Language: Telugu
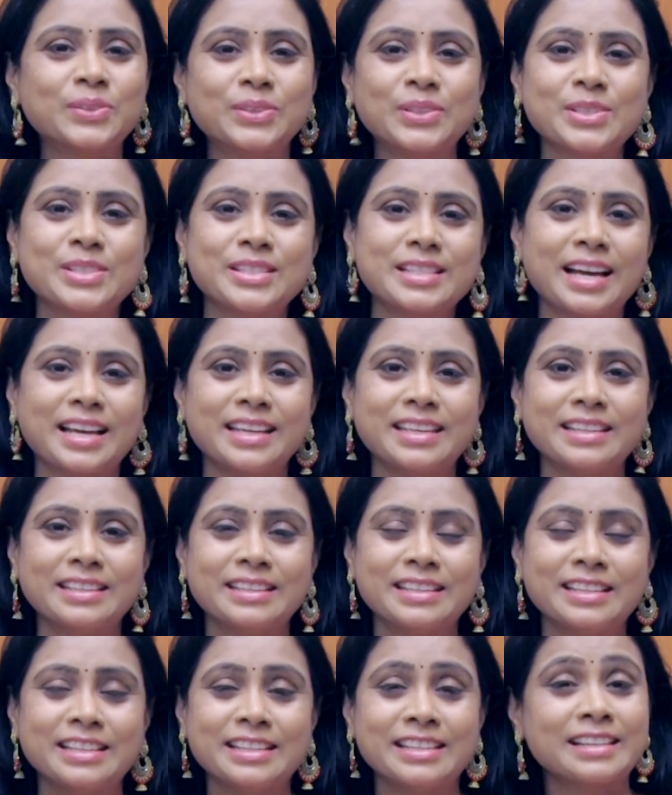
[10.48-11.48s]
గుర్తొస్తాయి
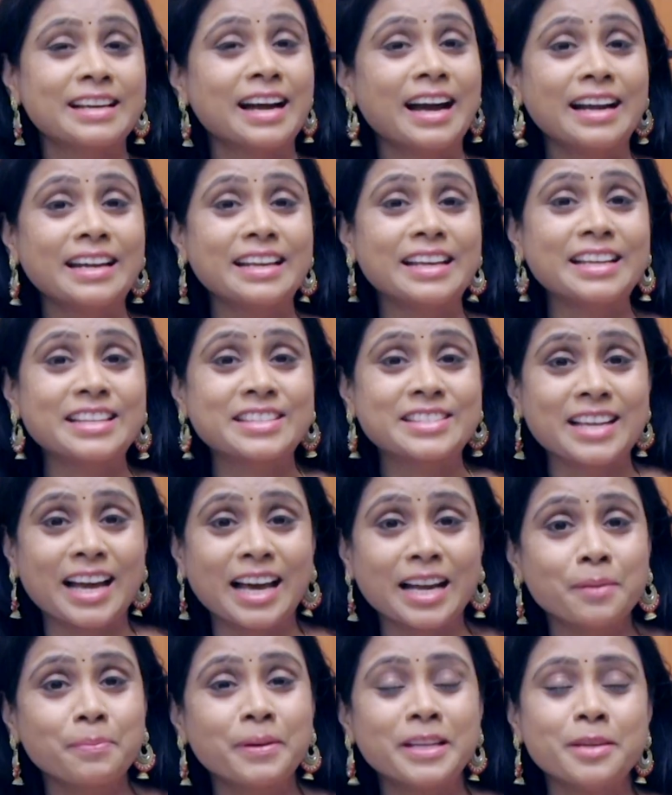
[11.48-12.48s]
కానీ
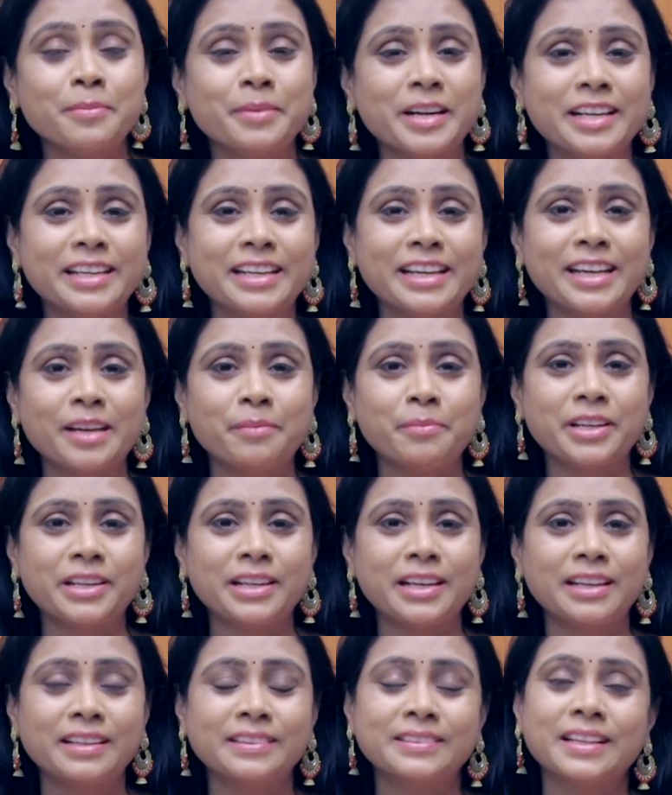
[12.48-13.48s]
జానపదం అంటే
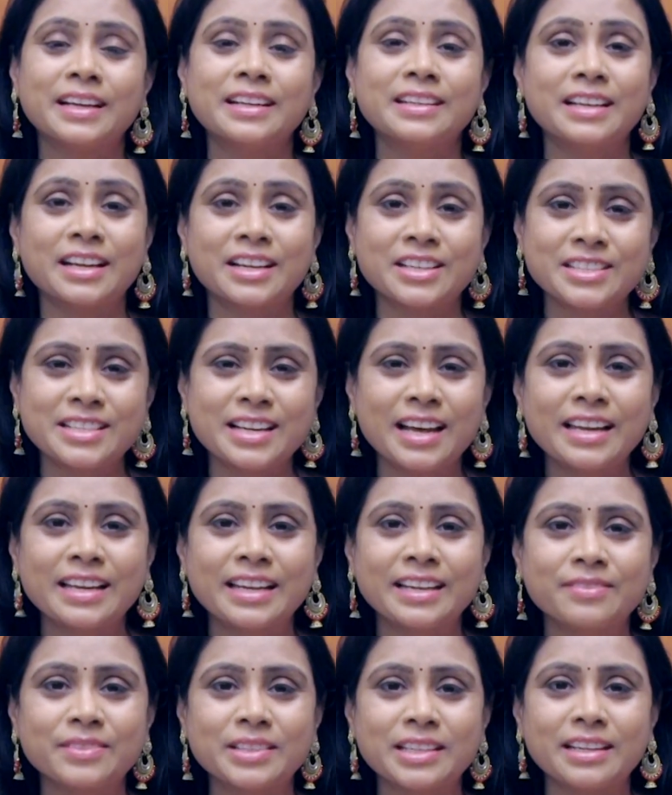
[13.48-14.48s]
ఏమిటి దాని లక్షణాలు
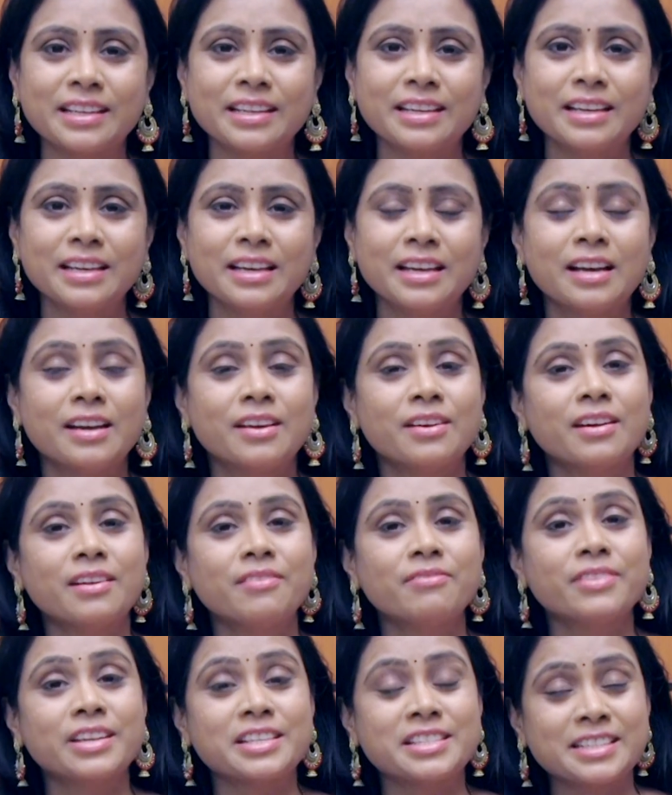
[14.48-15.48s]
ఏంటి
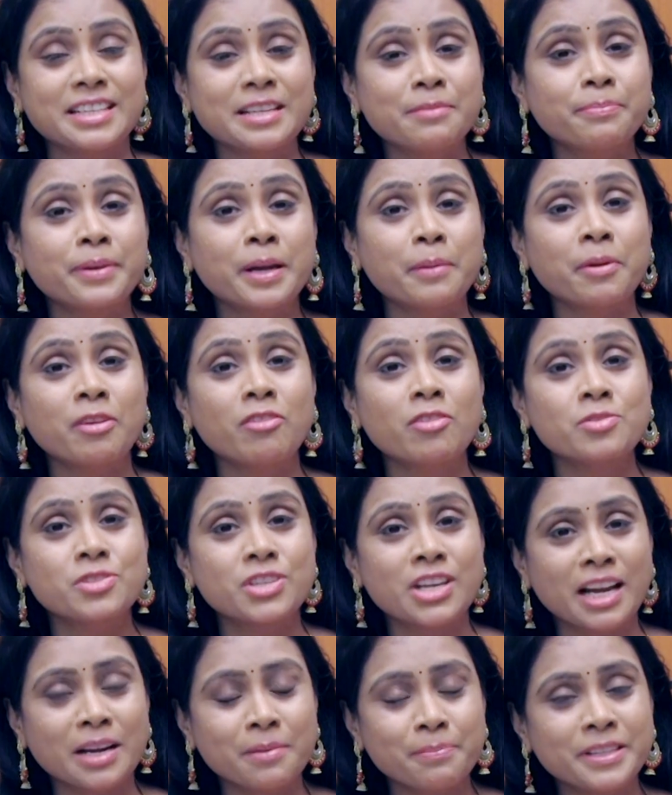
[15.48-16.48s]
వెస్ట్రన్ ప్రభావం
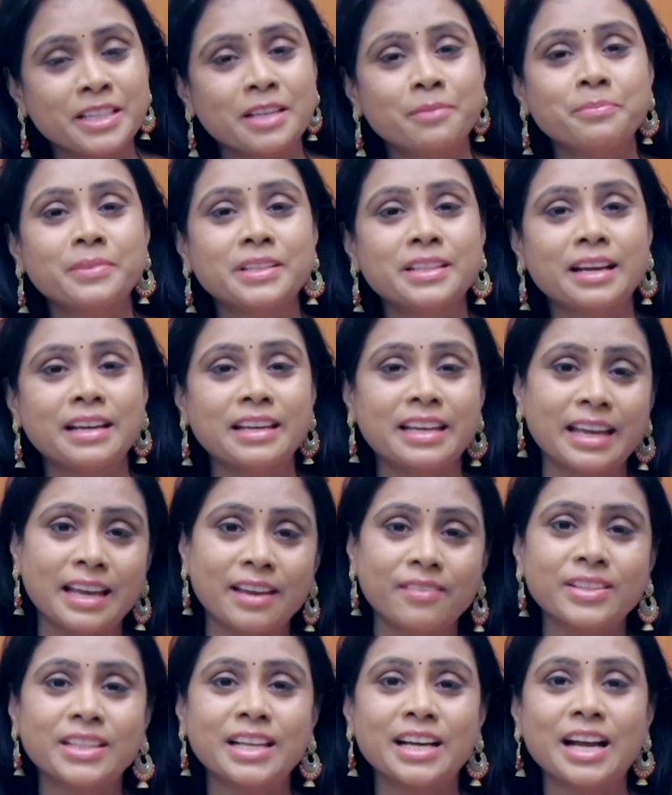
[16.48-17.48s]
జానపదం మీద ఏ
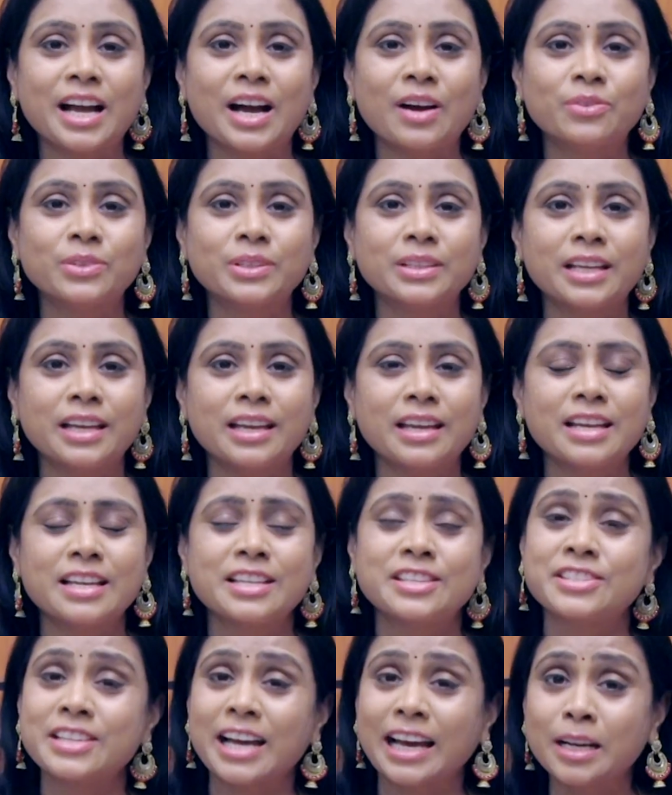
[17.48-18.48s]
విధంగా ఉంది
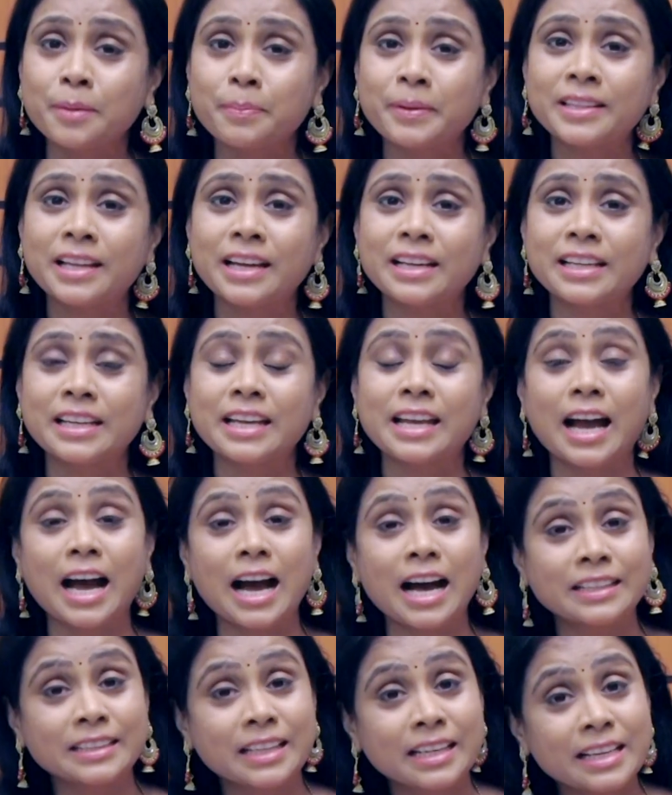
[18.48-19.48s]
జానపదానికి
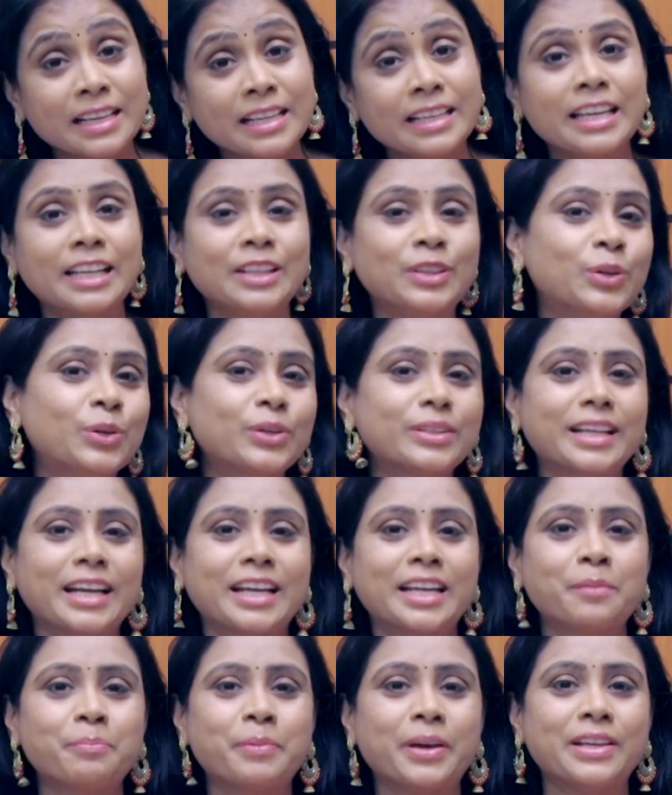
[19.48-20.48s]
ఆదరణ ఎందుకు
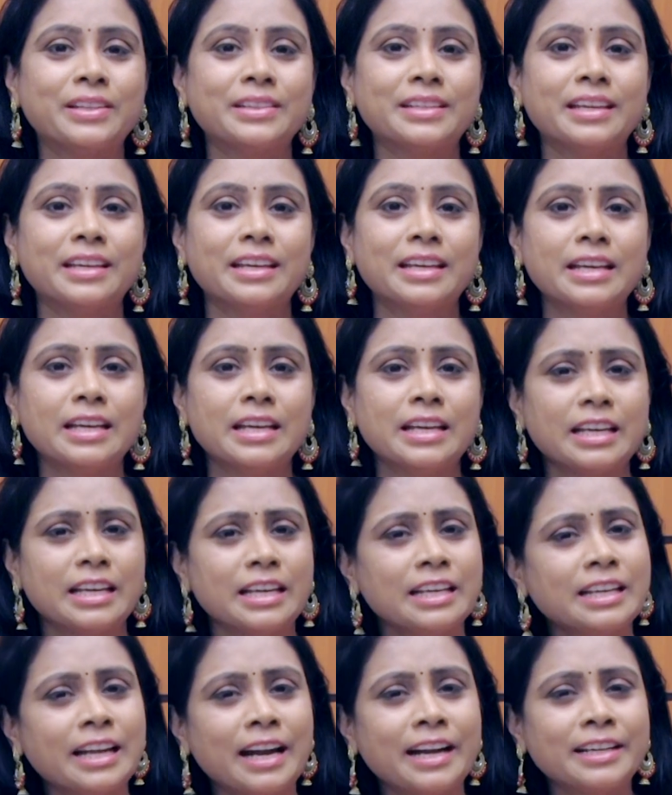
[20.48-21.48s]
తగ్గిపోయింది
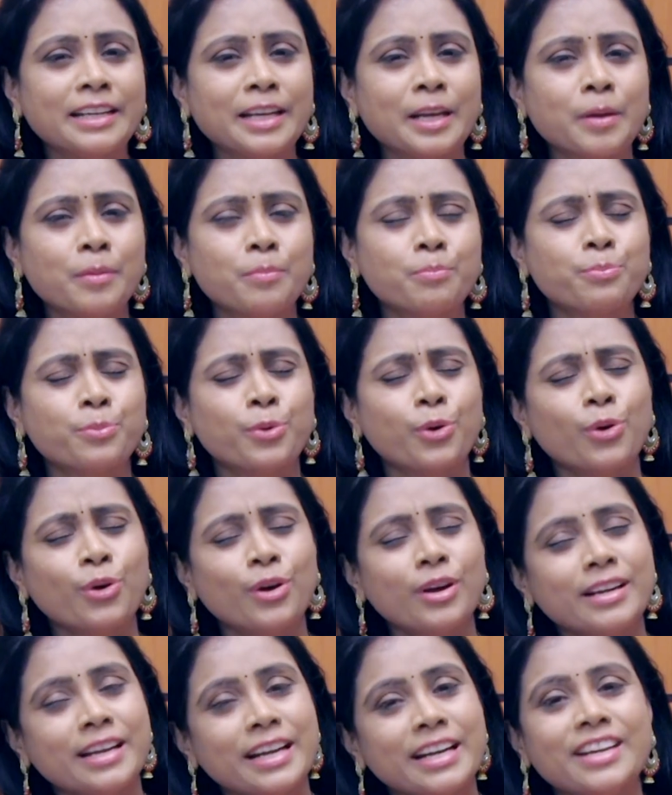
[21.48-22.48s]
ఇలాంటి
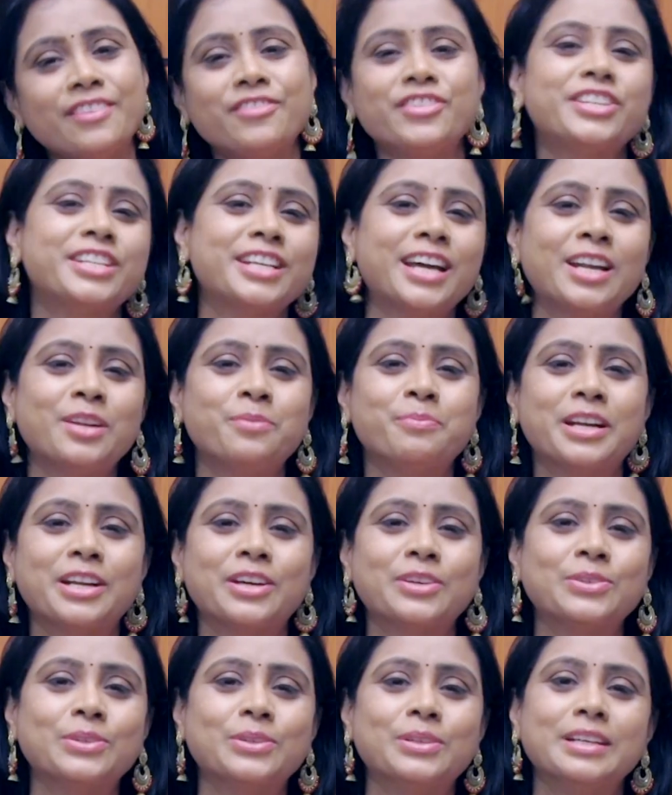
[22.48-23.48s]
బోల్డ్ అన్ని విషయాలు
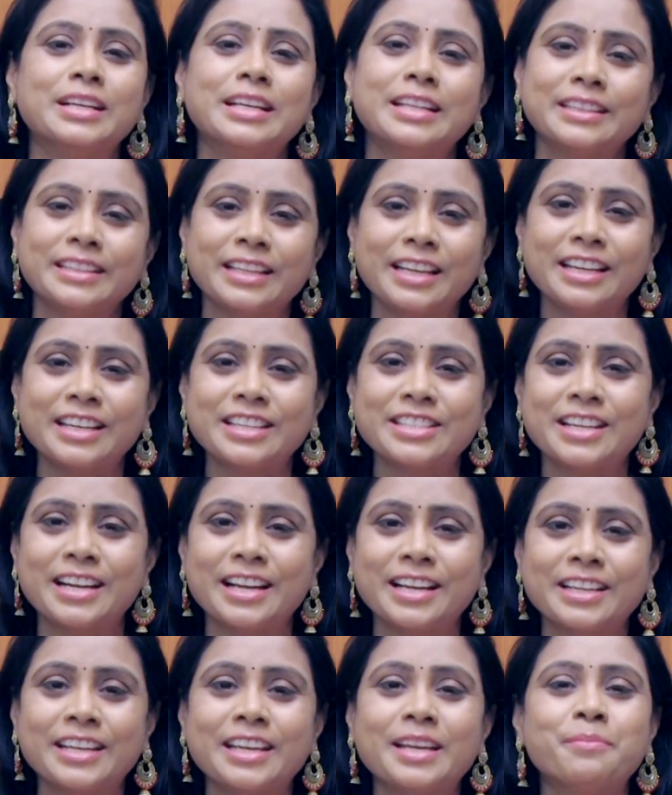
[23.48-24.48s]
మనకు
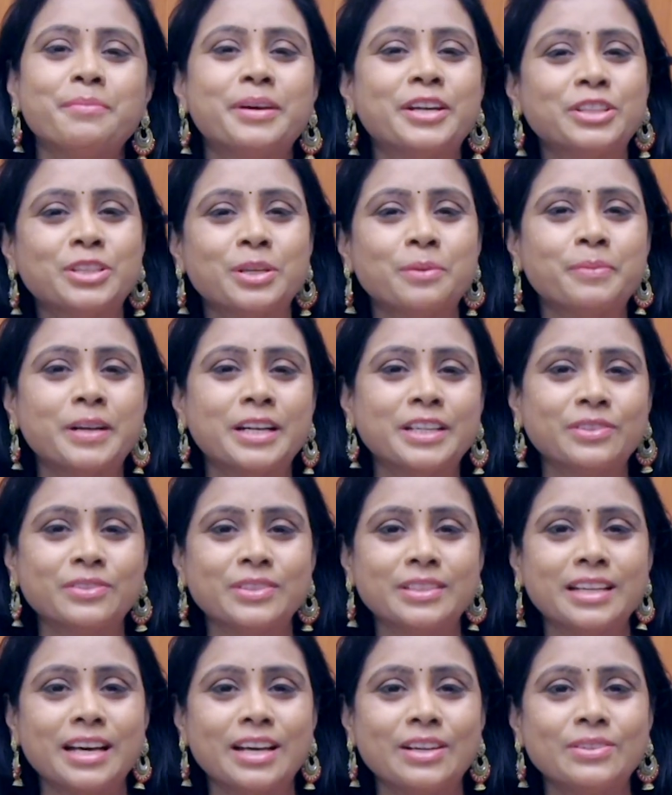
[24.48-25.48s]
తెలియజేయడానికి మనతో పాటు
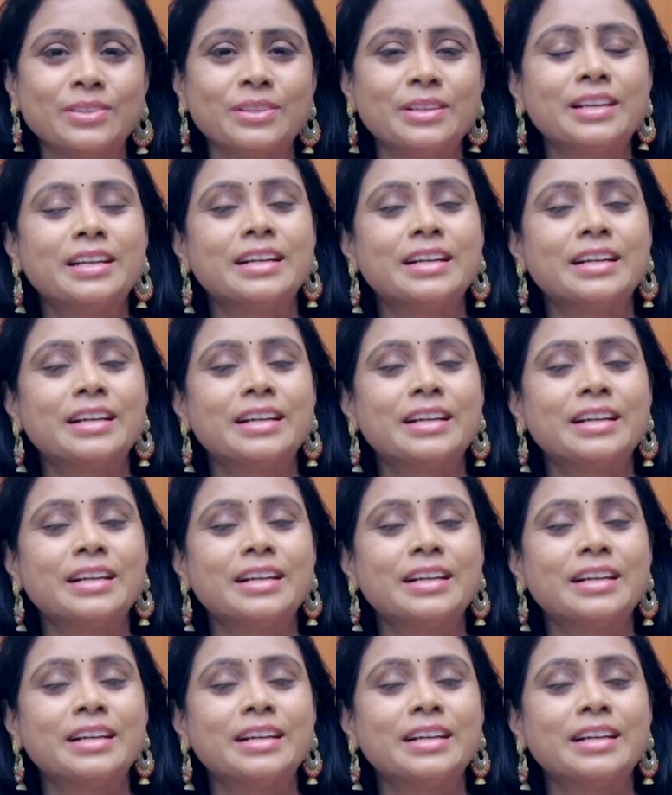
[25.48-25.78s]
ఉన్నారు